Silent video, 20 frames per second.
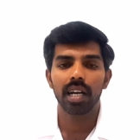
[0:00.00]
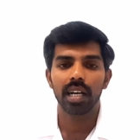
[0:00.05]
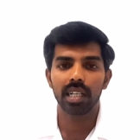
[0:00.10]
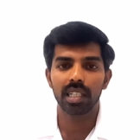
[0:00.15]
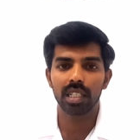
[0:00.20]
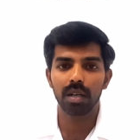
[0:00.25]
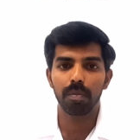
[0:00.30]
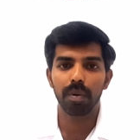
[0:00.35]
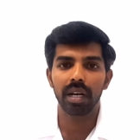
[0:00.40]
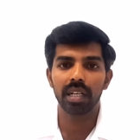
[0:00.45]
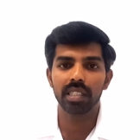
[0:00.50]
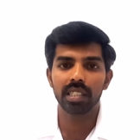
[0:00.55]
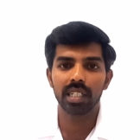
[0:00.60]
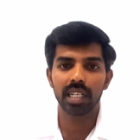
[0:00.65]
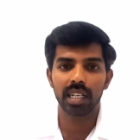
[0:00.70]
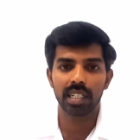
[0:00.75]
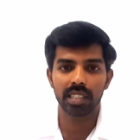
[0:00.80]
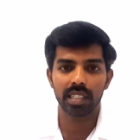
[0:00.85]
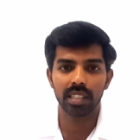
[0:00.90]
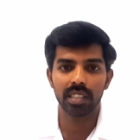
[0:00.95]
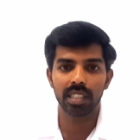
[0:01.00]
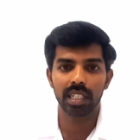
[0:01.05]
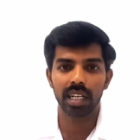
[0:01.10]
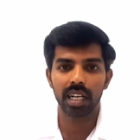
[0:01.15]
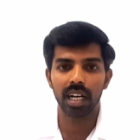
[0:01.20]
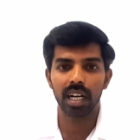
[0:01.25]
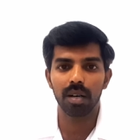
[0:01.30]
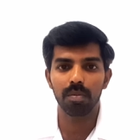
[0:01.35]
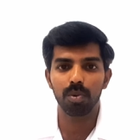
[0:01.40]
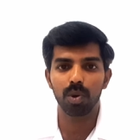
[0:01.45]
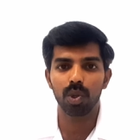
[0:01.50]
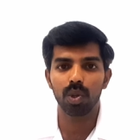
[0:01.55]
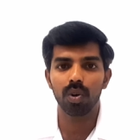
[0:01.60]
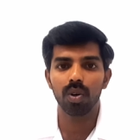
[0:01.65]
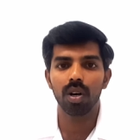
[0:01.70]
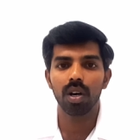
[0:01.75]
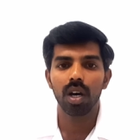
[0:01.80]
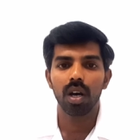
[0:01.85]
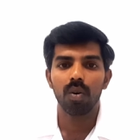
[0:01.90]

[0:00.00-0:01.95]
இந்த பயிற்சி நீங்கள் செஞ்சிங்கனாலே போதும்